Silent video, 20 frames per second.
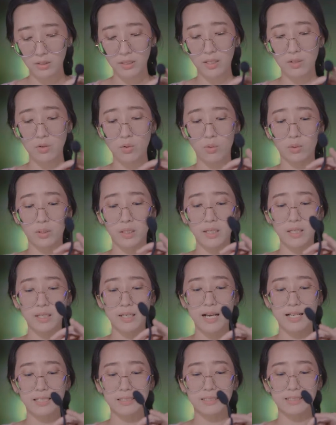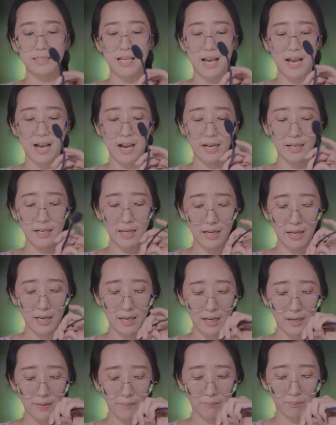จะอยู่ที่ด้านซ้ายนะ
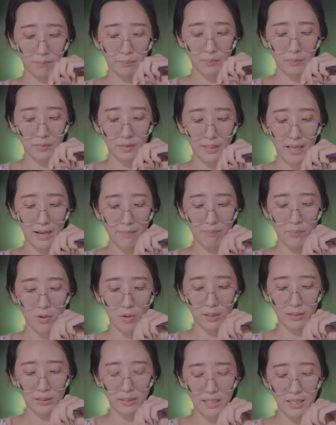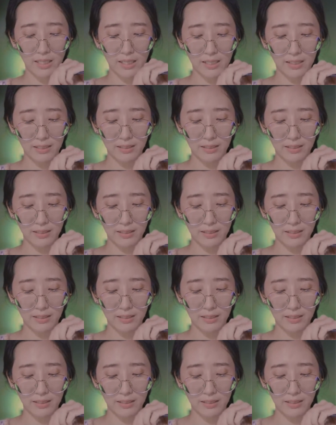คะ ตามปกติ